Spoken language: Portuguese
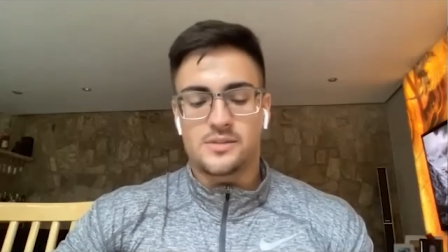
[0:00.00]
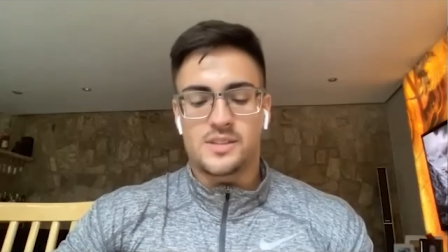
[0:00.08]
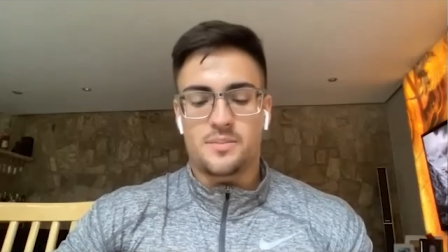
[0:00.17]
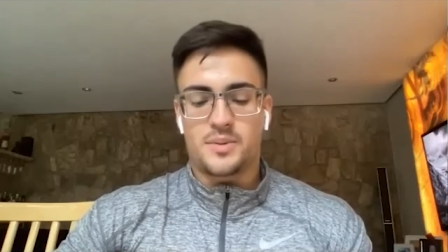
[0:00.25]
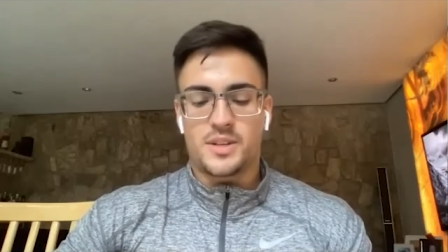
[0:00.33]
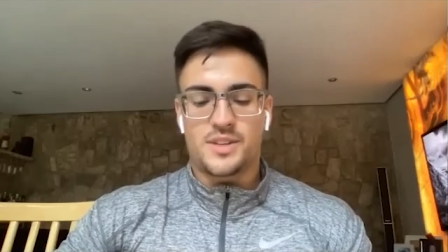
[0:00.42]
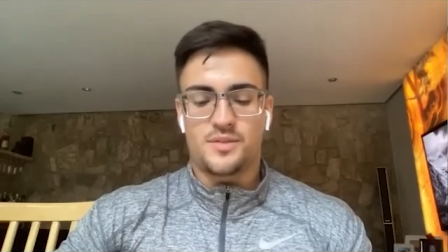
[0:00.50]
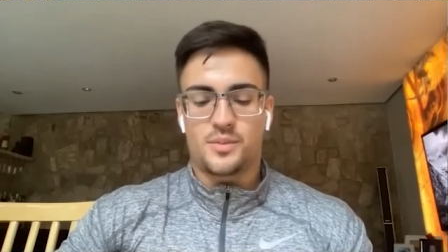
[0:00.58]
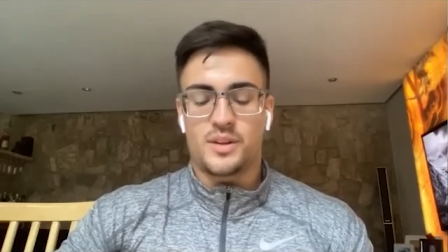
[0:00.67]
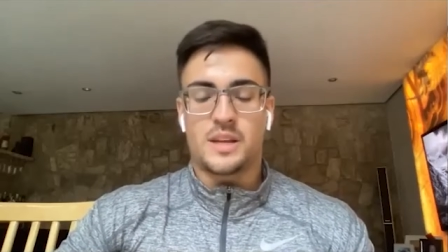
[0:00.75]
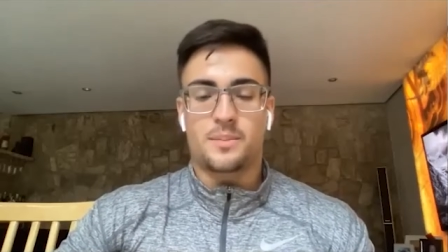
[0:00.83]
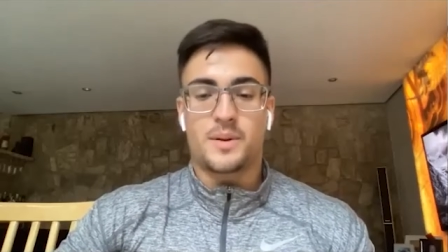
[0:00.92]
Eu sempre tive
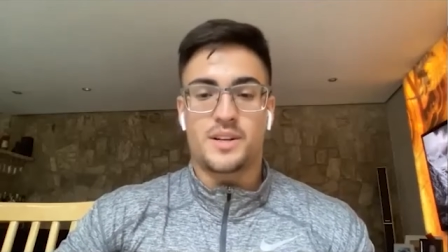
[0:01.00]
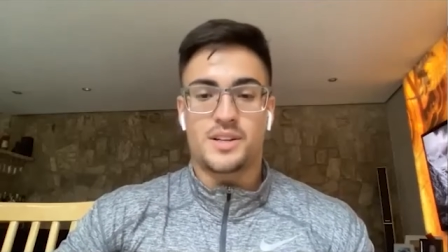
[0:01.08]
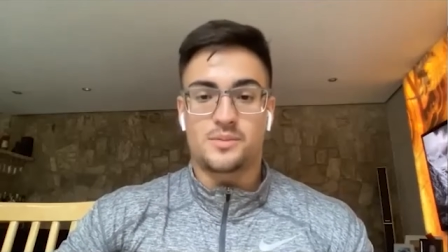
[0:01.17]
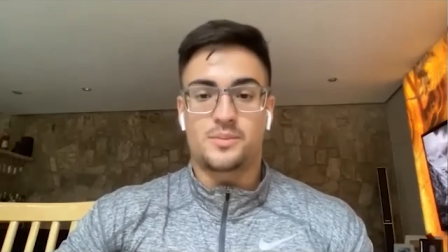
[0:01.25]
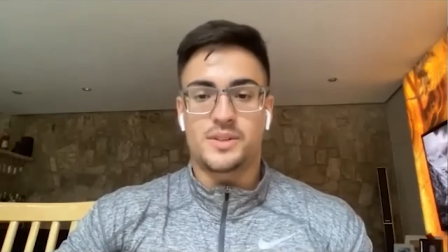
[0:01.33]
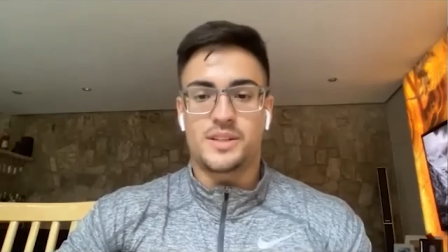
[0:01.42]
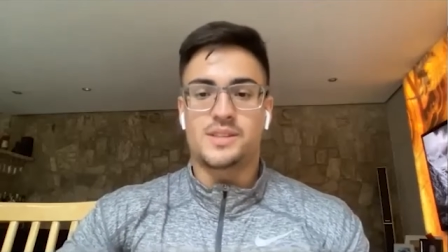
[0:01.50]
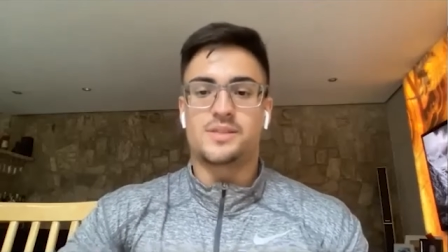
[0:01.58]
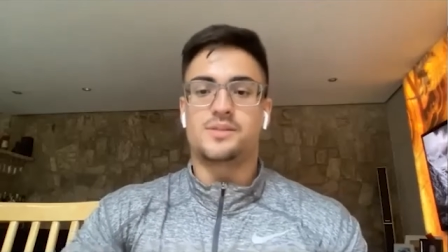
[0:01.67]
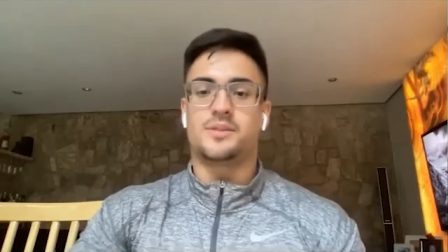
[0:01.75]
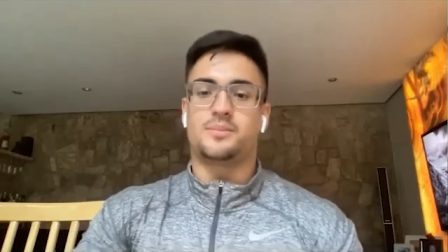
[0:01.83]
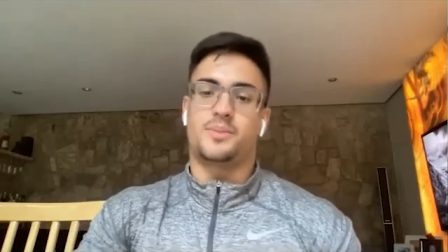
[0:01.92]
muita paixão por
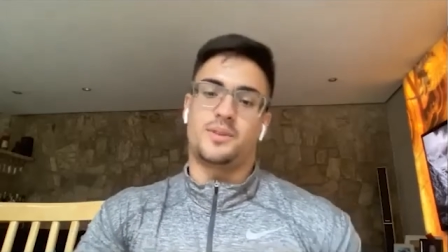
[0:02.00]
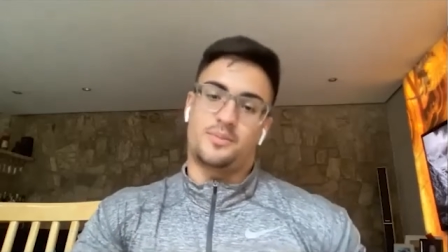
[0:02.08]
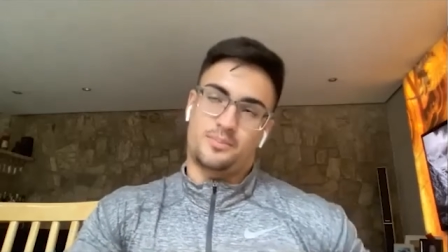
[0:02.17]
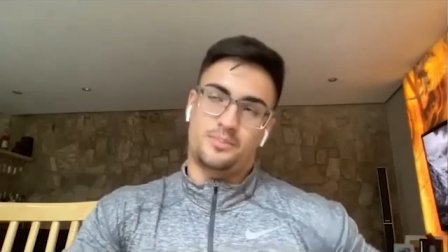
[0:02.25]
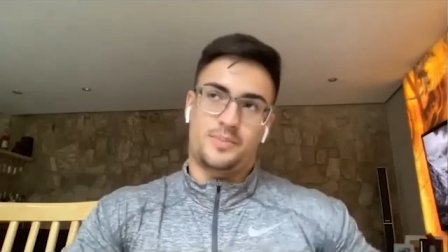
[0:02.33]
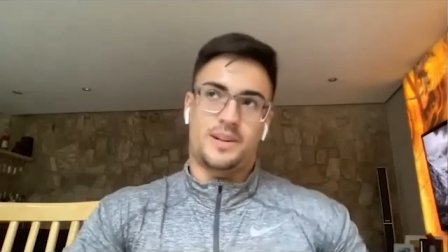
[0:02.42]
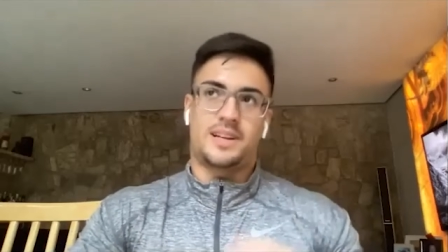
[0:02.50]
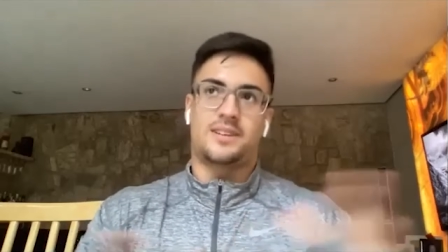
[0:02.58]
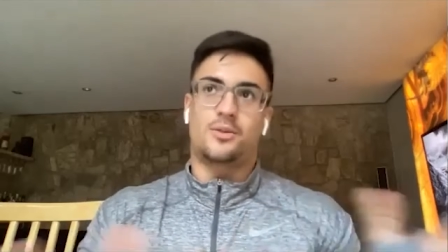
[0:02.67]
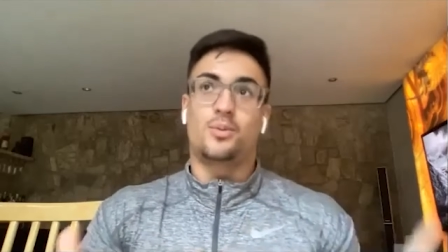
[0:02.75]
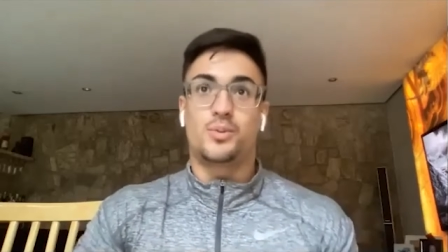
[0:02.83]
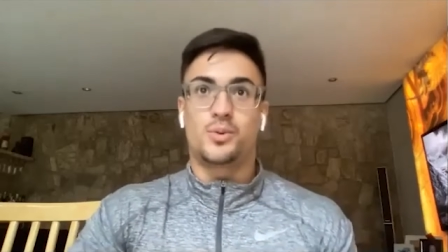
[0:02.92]
isso, pela, pela
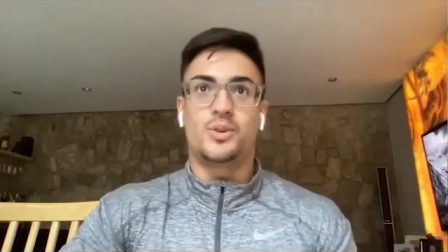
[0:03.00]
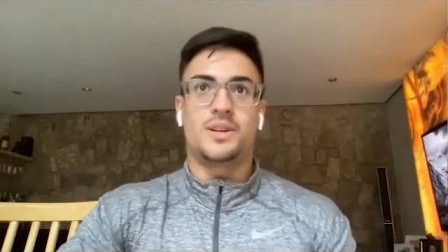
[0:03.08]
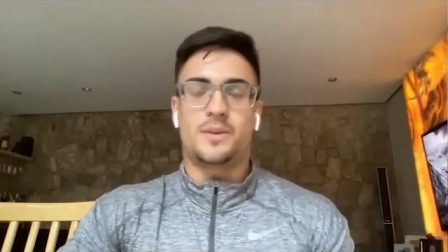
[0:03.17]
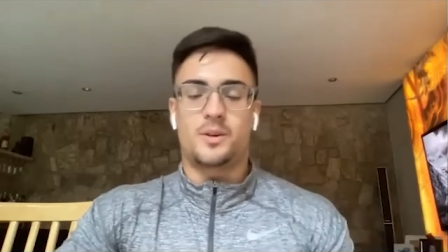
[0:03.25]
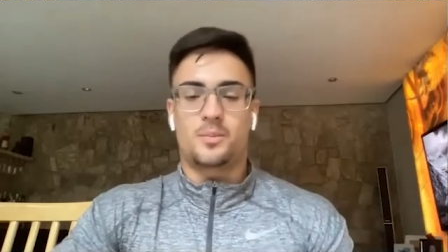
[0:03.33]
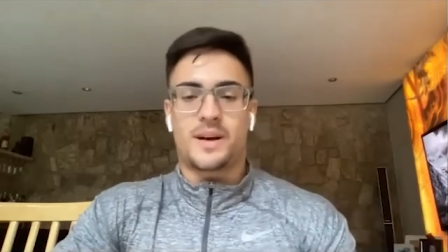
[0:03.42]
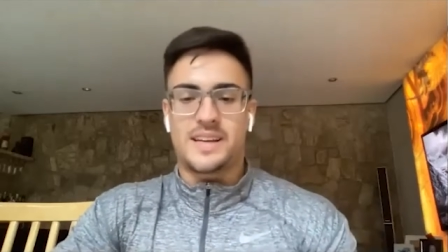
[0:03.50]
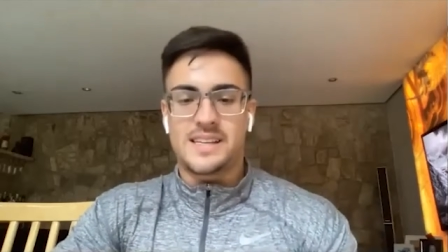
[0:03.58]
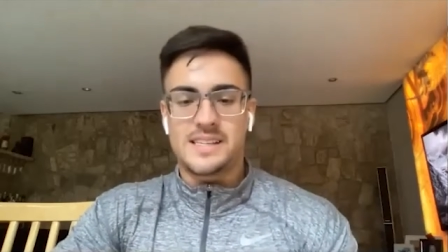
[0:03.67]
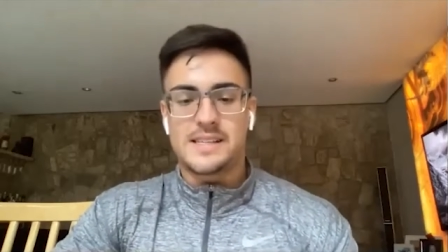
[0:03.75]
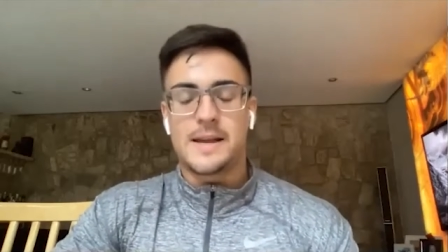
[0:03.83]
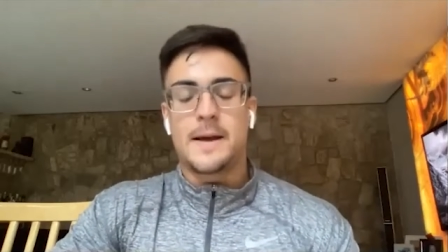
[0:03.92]
cultura e pelo
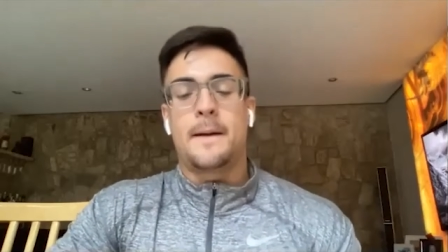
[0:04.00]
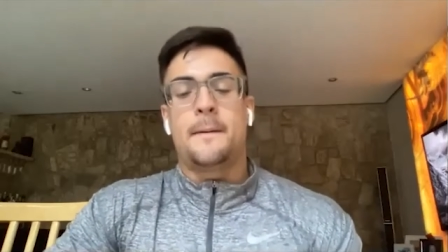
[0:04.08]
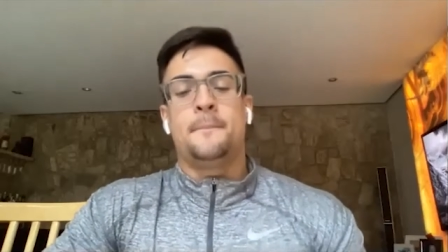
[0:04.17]
país.